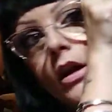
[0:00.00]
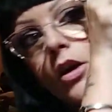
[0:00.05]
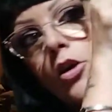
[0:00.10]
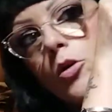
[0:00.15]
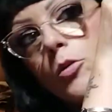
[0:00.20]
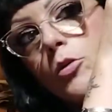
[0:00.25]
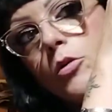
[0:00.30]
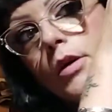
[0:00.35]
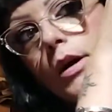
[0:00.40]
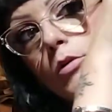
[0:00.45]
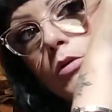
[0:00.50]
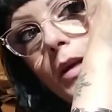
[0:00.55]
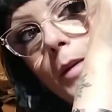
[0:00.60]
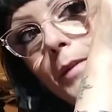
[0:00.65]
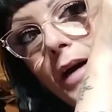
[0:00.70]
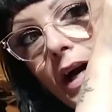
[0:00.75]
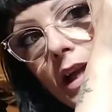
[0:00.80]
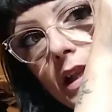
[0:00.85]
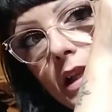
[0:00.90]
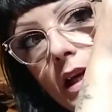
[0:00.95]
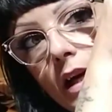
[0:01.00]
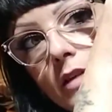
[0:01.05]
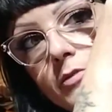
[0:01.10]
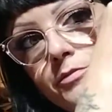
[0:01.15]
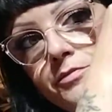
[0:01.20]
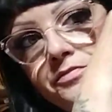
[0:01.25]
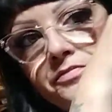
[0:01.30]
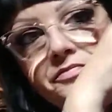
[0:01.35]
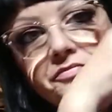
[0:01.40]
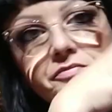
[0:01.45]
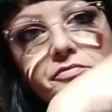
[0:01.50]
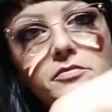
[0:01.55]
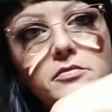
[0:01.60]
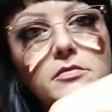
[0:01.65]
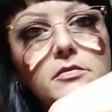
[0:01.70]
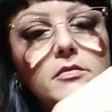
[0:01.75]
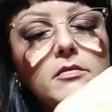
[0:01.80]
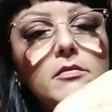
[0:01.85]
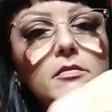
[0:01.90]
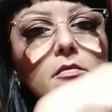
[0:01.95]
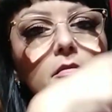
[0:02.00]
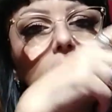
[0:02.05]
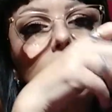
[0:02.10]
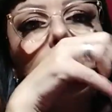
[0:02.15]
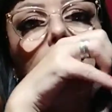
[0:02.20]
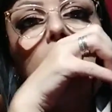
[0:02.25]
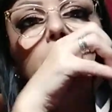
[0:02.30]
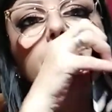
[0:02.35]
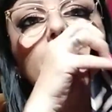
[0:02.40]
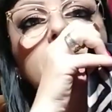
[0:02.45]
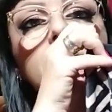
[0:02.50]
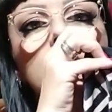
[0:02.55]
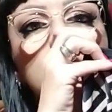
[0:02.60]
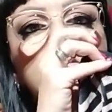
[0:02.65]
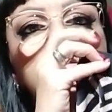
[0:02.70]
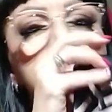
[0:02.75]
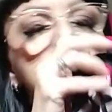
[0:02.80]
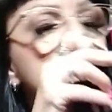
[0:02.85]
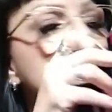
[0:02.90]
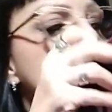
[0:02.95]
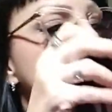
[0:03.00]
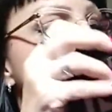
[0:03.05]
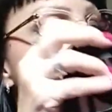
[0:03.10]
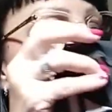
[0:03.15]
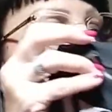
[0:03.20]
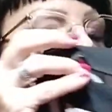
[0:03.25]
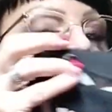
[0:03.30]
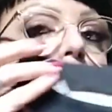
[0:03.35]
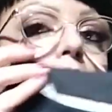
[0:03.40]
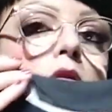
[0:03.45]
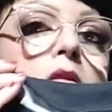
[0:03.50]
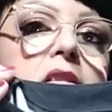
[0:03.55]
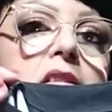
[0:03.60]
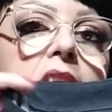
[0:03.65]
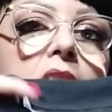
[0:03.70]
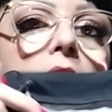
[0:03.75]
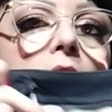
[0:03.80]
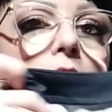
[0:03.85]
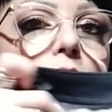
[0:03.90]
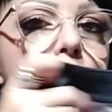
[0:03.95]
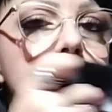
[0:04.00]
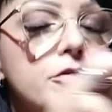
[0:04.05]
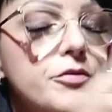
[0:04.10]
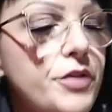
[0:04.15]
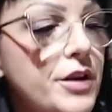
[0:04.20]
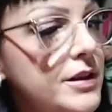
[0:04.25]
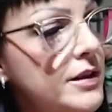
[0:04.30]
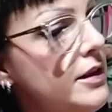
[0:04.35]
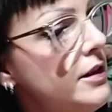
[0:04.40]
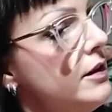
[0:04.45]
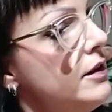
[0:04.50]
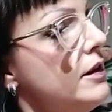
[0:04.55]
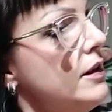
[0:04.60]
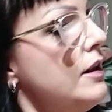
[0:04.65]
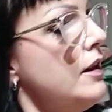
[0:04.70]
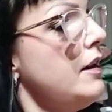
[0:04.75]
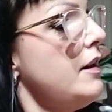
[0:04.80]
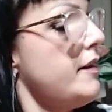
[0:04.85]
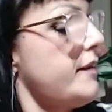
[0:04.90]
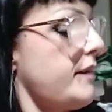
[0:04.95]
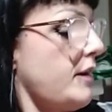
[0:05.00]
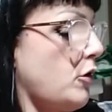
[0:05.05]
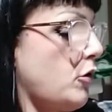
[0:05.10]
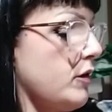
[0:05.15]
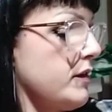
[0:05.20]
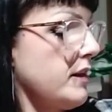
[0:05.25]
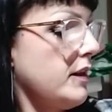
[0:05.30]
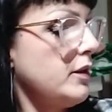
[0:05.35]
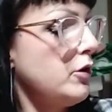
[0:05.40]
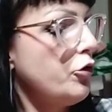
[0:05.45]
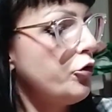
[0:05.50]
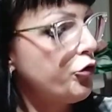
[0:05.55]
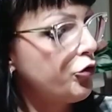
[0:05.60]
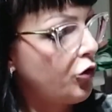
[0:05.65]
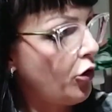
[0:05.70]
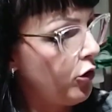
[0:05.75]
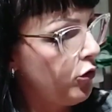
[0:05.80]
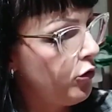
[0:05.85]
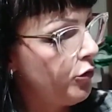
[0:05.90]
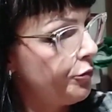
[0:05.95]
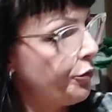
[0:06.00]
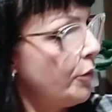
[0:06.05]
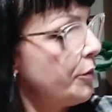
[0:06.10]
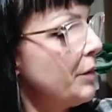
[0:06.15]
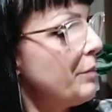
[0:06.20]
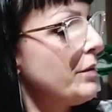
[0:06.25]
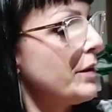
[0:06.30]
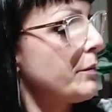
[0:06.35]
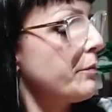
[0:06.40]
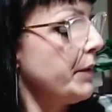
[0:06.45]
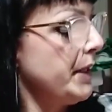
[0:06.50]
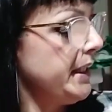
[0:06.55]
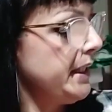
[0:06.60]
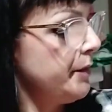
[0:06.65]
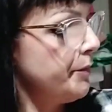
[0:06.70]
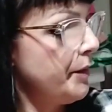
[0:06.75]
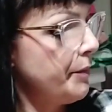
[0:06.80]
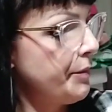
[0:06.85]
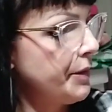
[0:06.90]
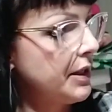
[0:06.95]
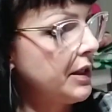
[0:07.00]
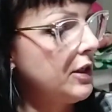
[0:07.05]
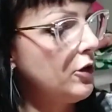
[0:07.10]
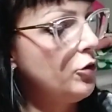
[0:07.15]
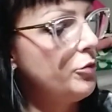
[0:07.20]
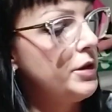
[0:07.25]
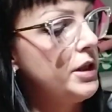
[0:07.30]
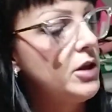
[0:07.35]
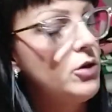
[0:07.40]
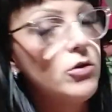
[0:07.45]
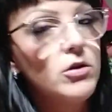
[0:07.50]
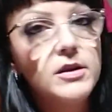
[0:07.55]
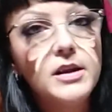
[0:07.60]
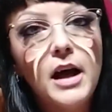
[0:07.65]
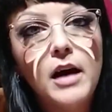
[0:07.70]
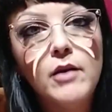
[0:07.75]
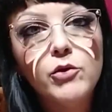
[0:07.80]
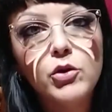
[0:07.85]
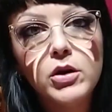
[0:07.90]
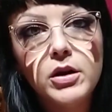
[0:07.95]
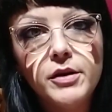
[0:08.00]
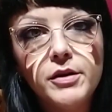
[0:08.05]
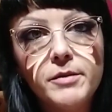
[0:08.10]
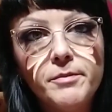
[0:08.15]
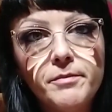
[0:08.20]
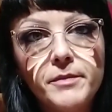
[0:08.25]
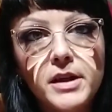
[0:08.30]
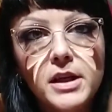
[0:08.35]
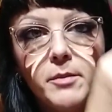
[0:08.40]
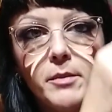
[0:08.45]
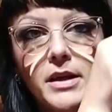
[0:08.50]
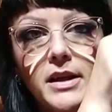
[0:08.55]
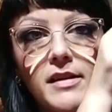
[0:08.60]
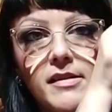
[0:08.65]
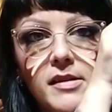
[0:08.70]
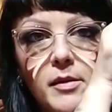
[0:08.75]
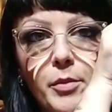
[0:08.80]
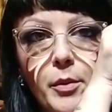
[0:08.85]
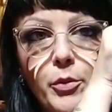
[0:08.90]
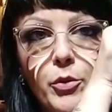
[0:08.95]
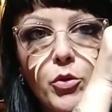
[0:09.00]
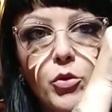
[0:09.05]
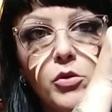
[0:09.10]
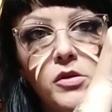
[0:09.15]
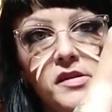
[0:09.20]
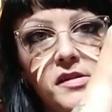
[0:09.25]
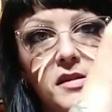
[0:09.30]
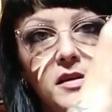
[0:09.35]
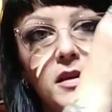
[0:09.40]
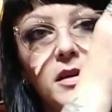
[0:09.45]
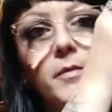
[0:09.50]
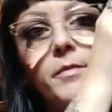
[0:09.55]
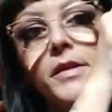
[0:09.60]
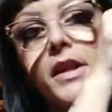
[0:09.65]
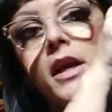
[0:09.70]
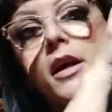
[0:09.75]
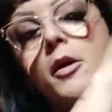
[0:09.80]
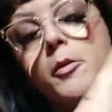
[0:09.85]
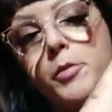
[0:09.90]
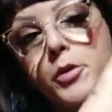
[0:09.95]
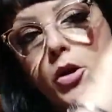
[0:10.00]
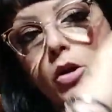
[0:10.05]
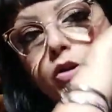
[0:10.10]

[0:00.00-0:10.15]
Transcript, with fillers: Comunque è una maglia fatta così con lo scollo strano, infatti sta cosa dello scollo un po' mi perplime perché non mi ricordavo che rimanesse proprio così, però